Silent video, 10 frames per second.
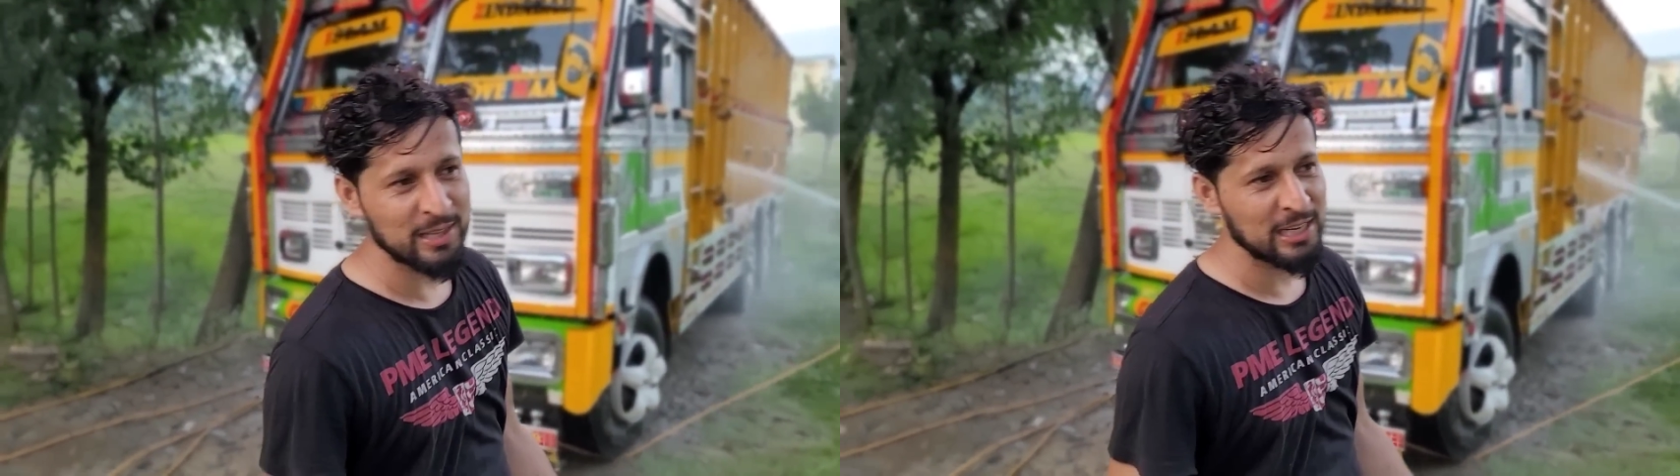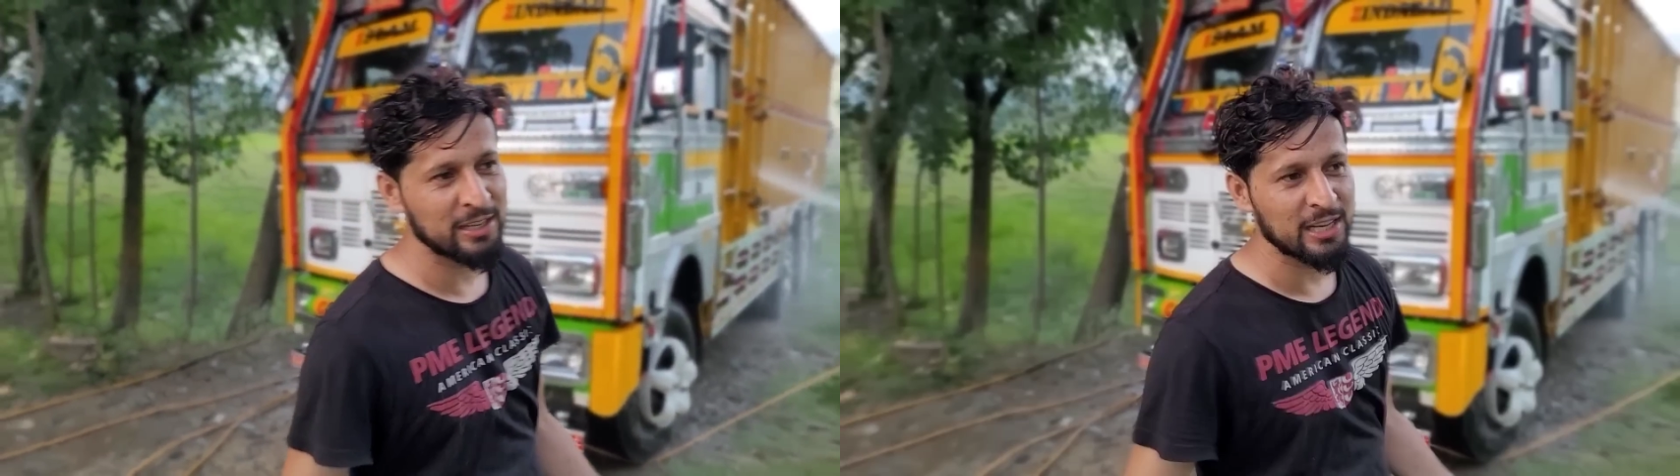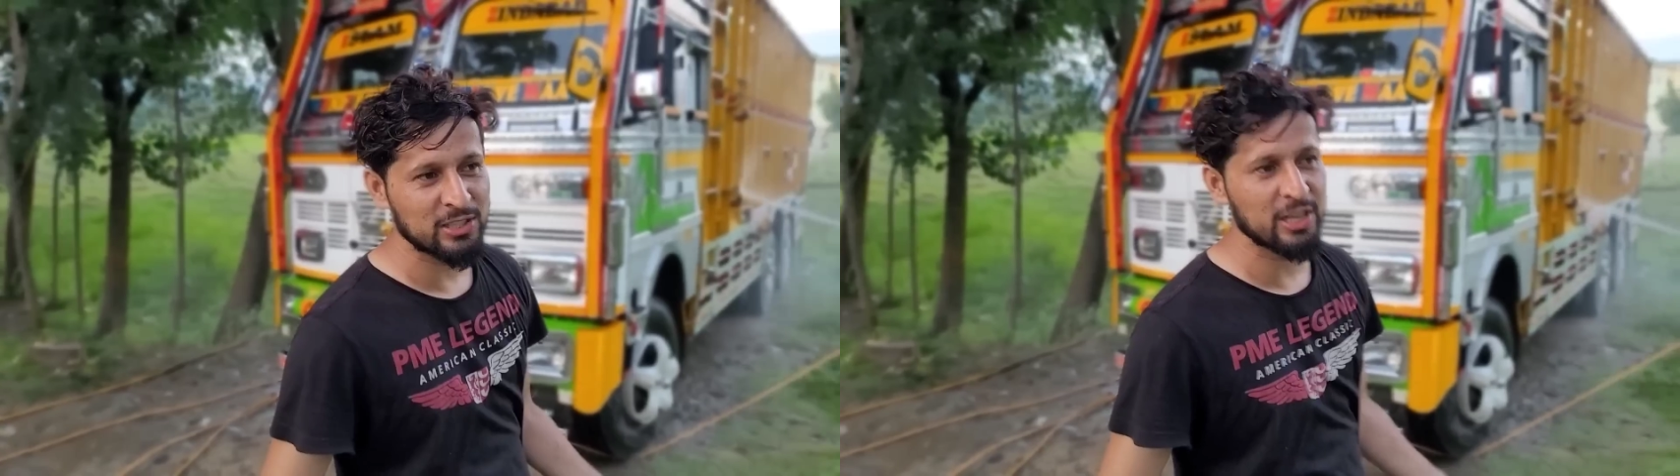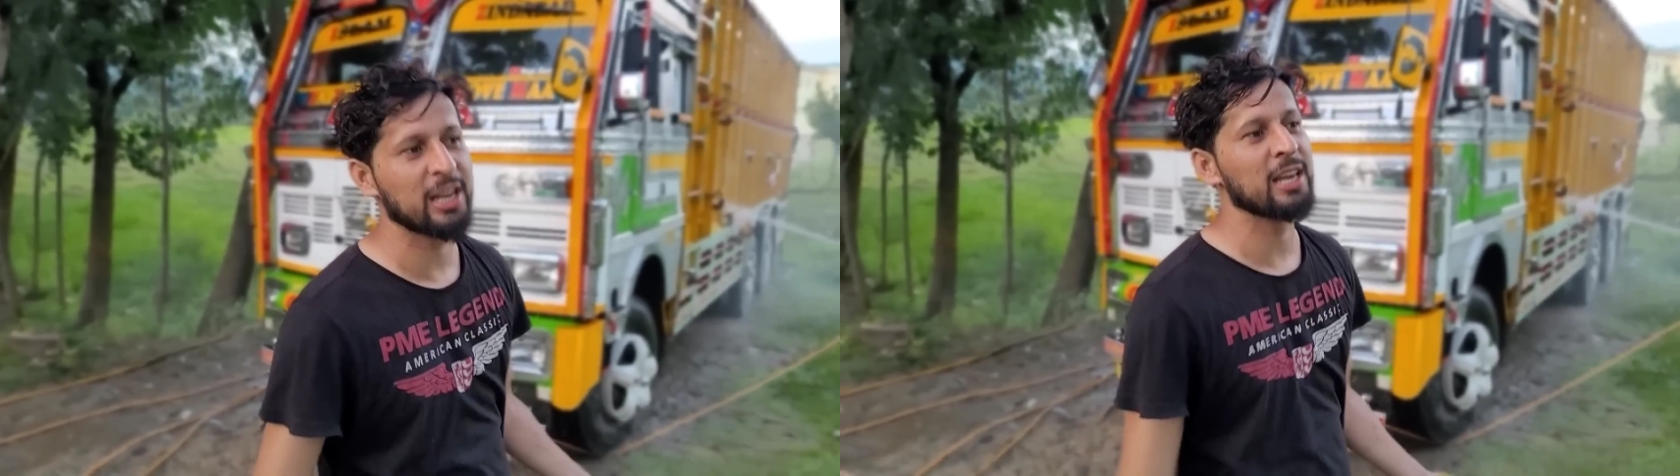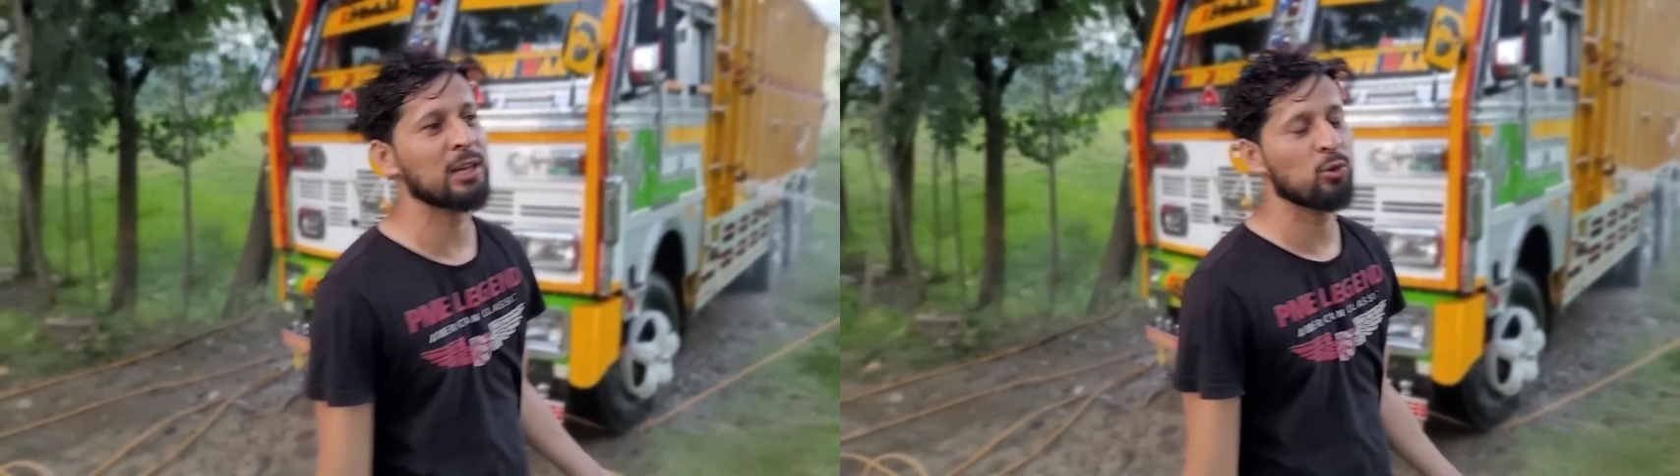इतनी टेंशन
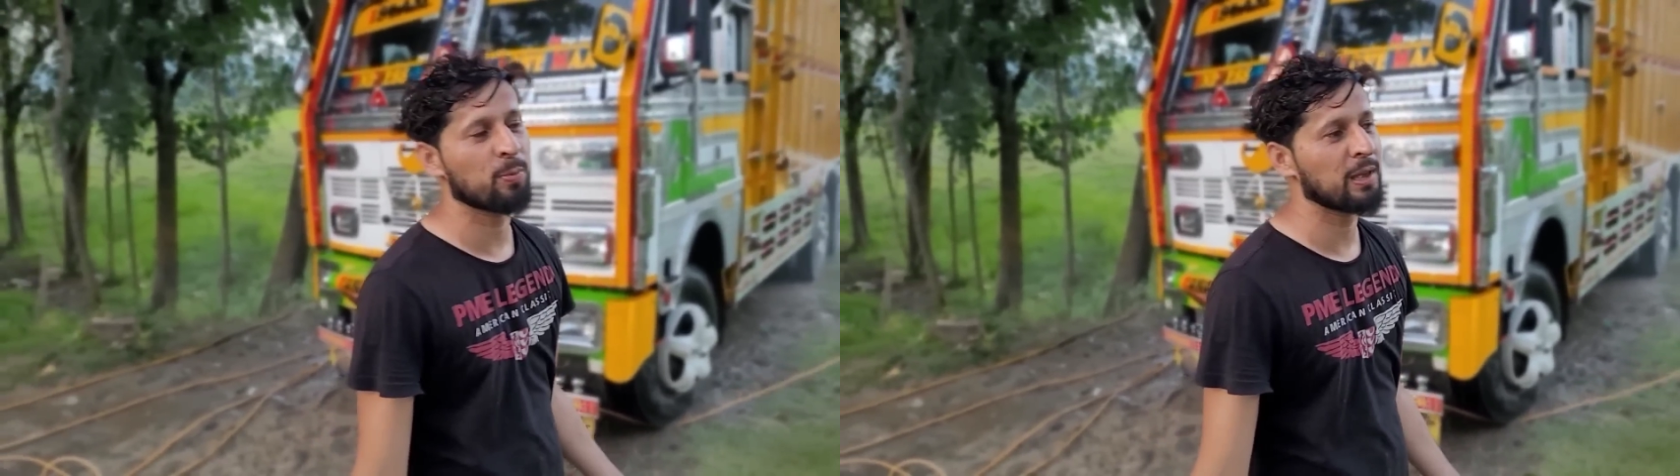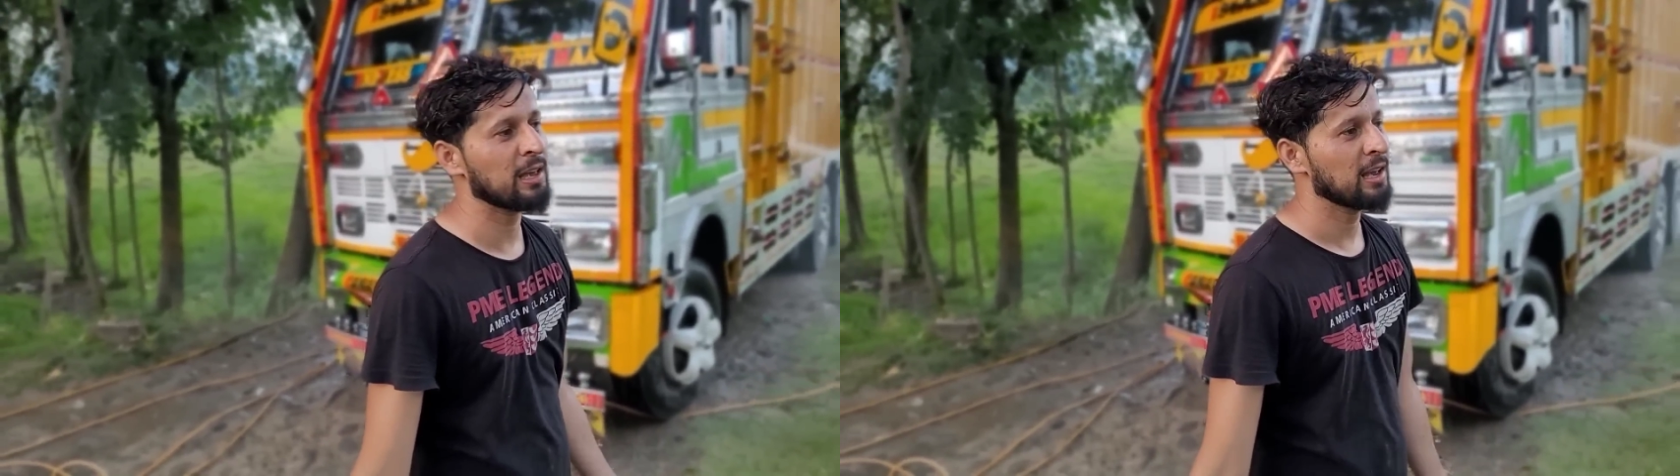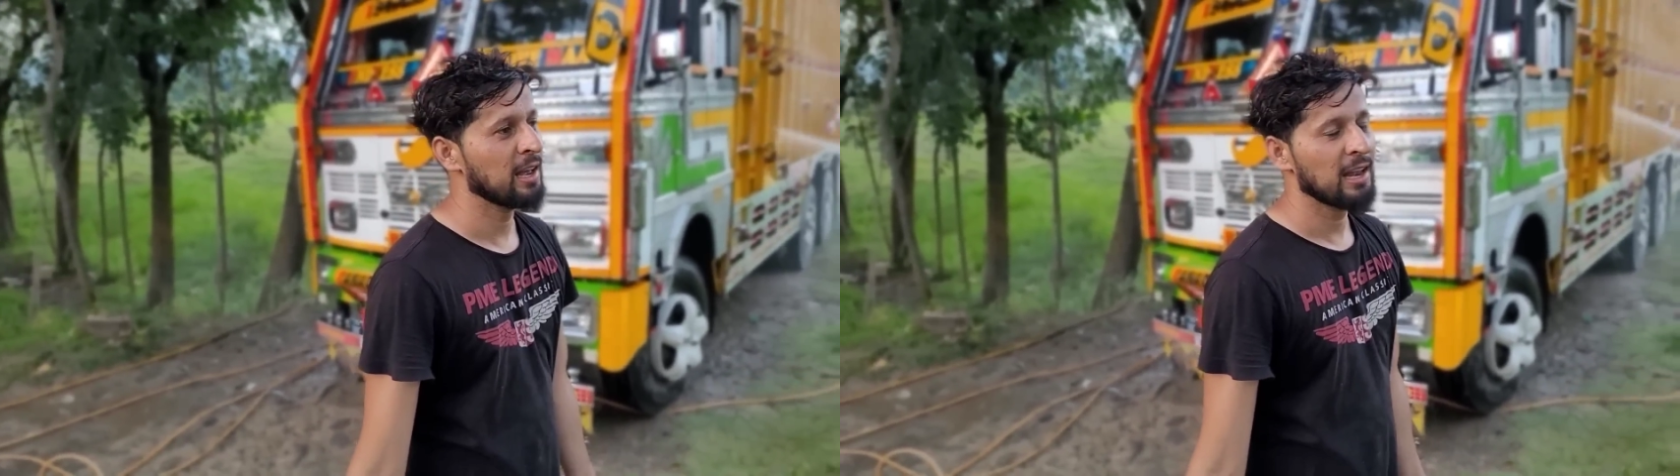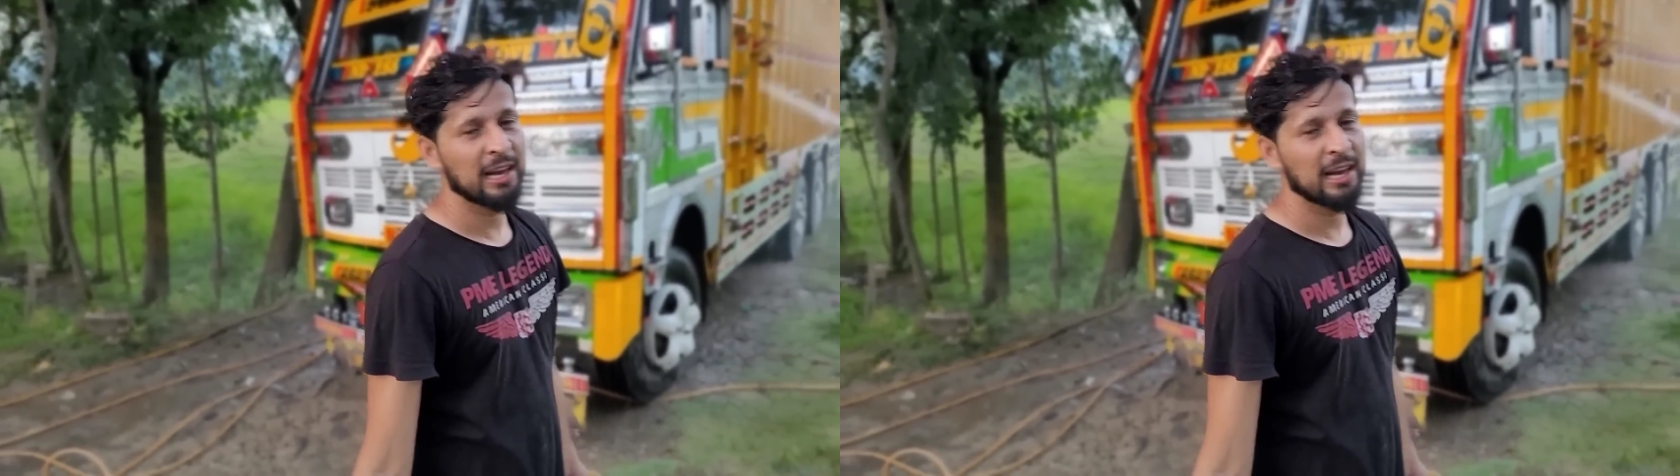नहीं है धूप की